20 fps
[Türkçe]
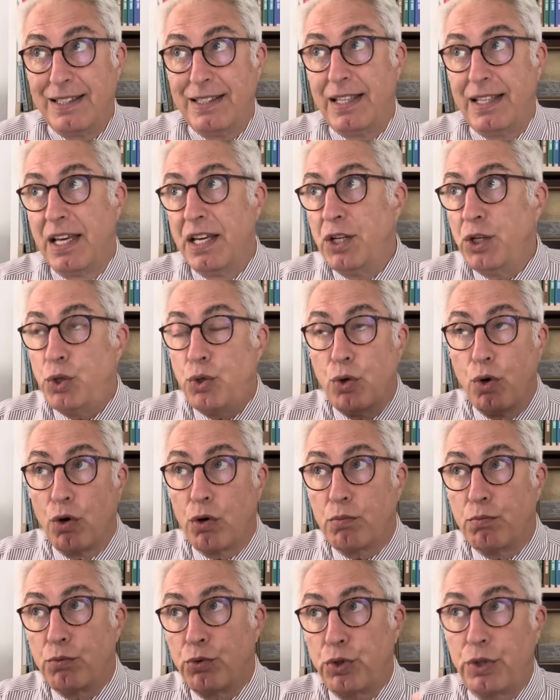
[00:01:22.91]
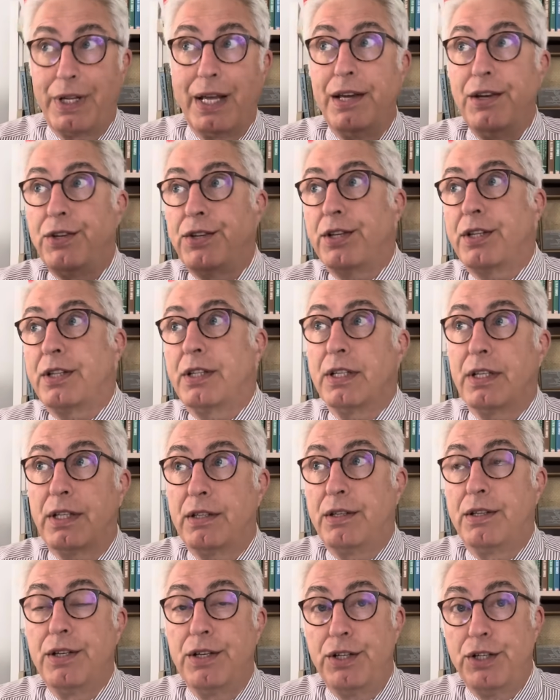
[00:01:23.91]
değişiyormuş,
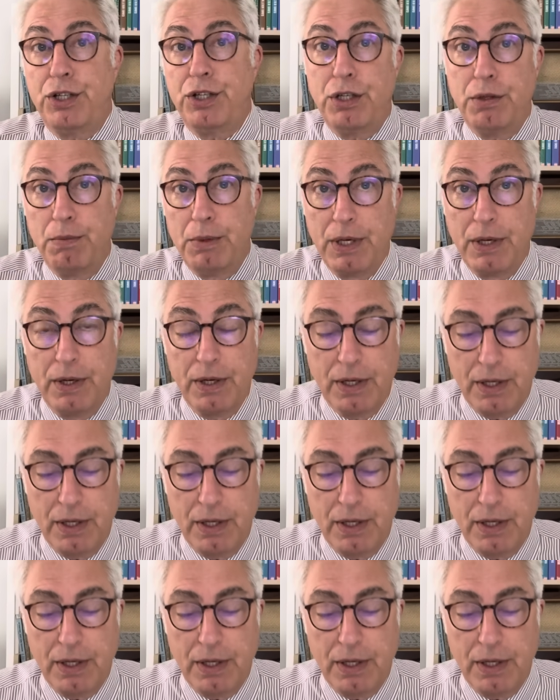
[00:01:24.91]
değişiklik girişimi